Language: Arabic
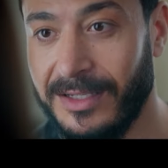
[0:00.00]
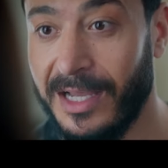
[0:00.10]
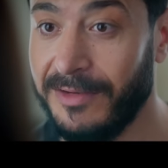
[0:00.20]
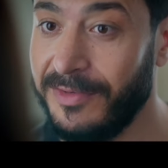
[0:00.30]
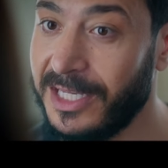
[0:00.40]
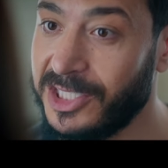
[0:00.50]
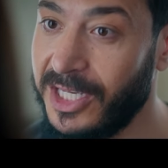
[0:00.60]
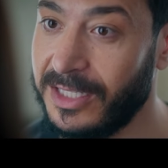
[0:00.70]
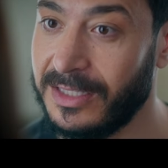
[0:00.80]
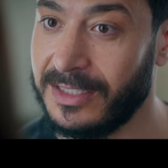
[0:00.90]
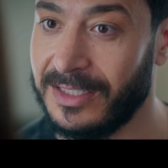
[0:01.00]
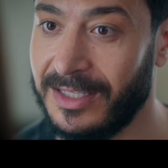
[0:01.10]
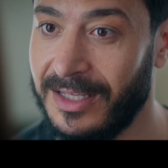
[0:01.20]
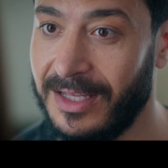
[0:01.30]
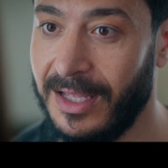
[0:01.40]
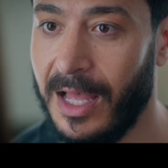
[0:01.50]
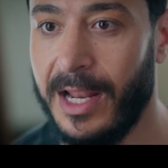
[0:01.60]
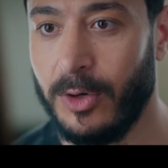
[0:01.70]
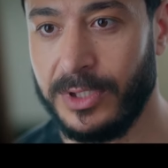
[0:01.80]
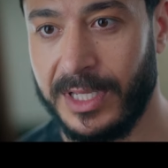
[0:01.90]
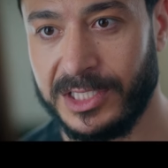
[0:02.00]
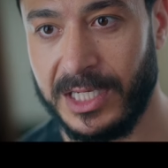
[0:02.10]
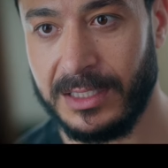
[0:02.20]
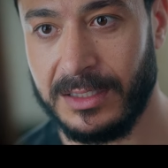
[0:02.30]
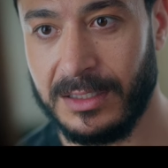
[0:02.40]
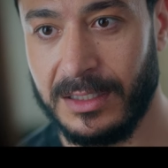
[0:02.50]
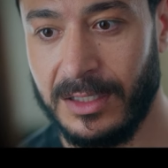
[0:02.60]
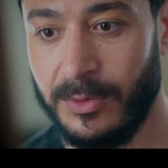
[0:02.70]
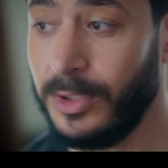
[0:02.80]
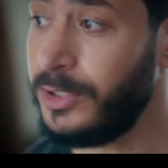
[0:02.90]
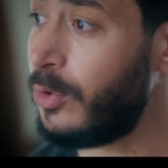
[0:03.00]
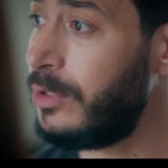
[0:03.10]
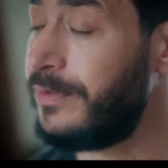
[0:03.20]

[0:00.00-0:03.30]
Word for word: يعني في كاشات انا اخد الكاشات وانت خدي